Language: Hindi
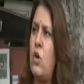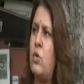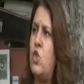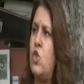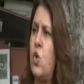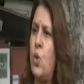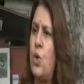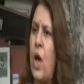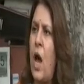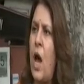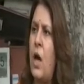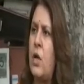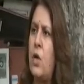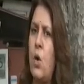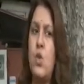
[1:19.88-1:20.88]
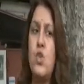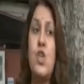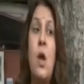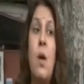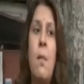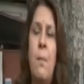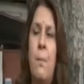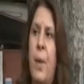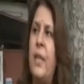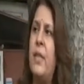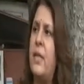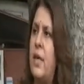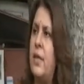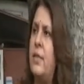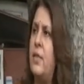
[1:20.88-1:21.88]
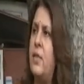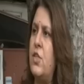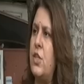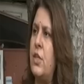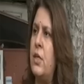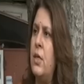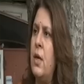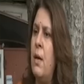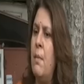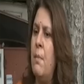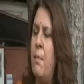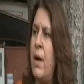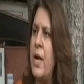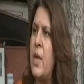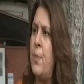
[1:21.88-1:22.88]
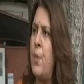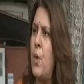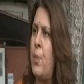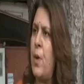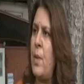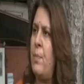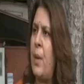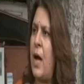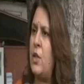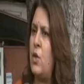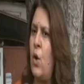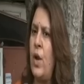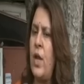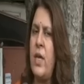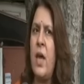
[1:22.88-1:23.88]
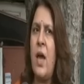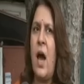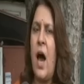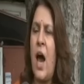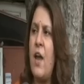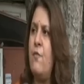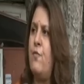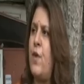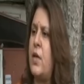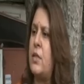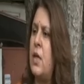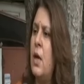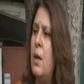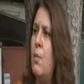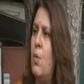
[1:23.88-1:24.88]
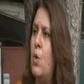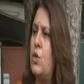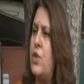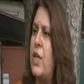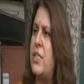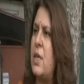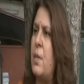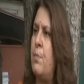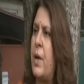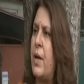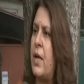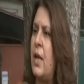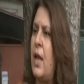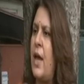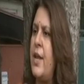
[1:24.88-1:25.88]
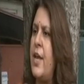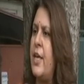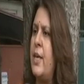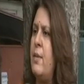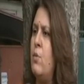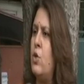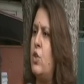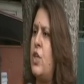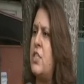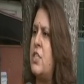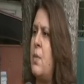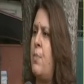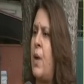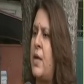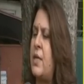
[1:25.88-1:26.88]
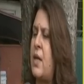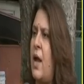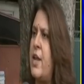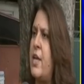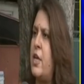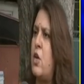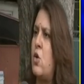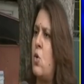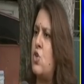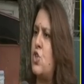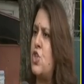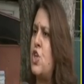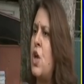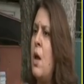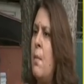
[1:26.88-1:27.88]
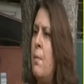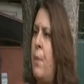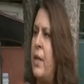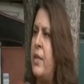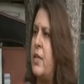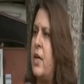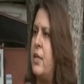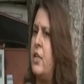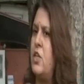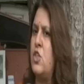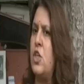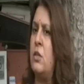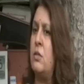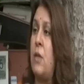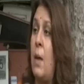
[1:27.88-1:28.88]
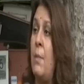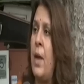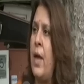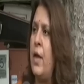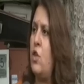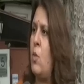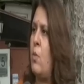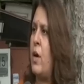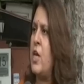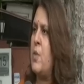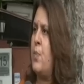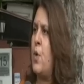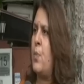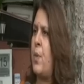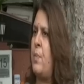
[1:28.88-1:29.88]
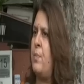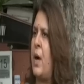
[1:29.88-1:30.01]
और झूठा आक्रोश बंद कर दीजिए मणिपुर पर बात हो रही है हर वक्त मुद्दे से बरगलाने की मुद्दे से भटकाने की कोशिश बंद कर दीजिए दम है तो मणिपुर पर